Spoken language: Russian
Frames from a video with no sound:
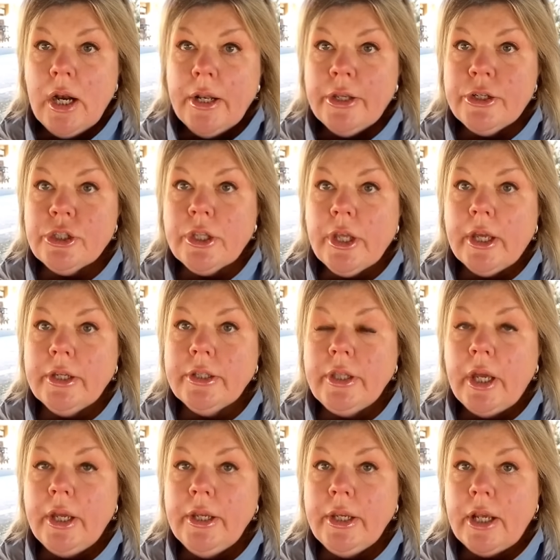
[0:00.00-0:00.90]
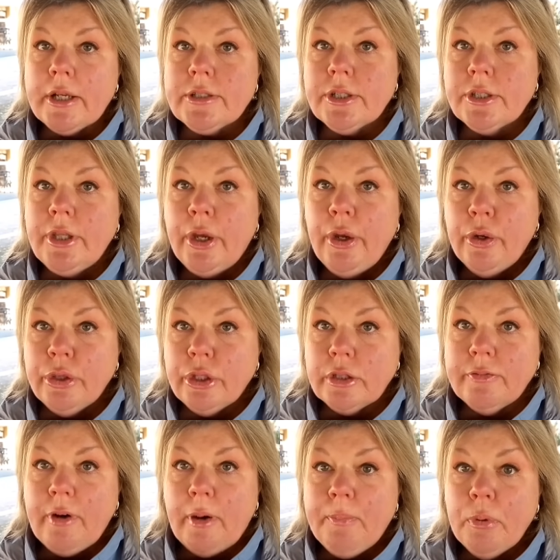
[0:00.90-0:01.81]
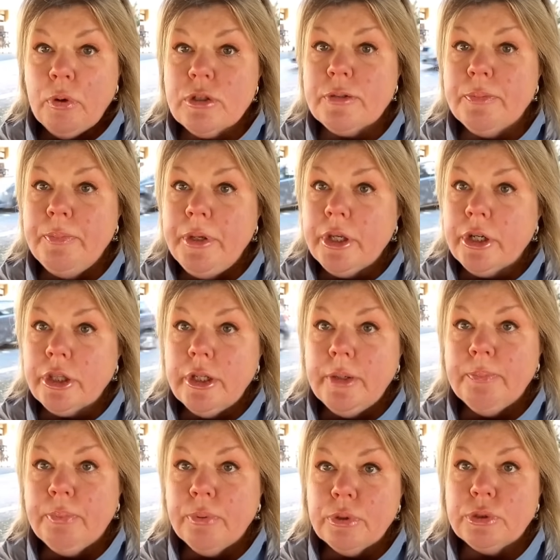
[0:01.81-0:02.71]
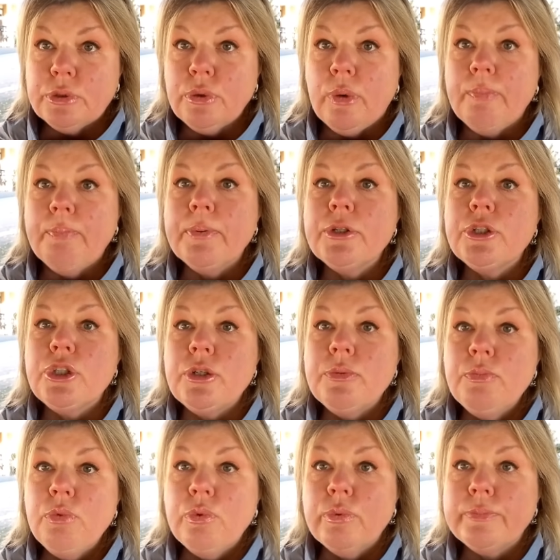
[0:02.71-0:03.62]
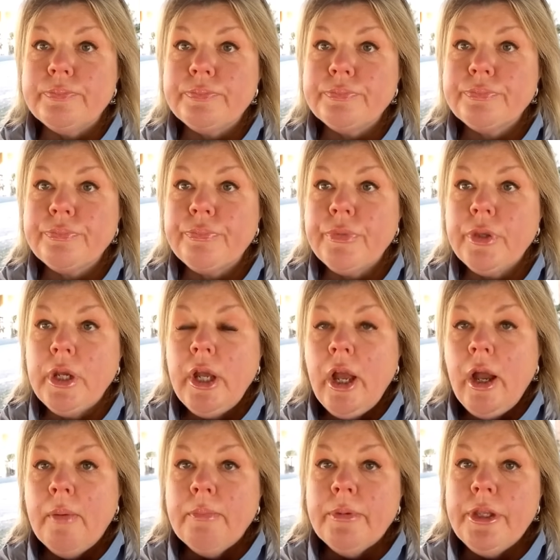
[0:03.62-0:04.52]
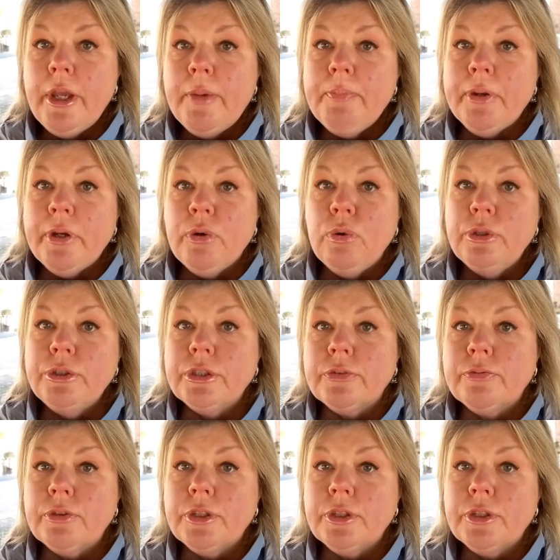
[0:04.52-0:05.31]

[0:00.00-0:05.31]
значит, когда я задаю этот вопрос мирным путем, почему? мне приходит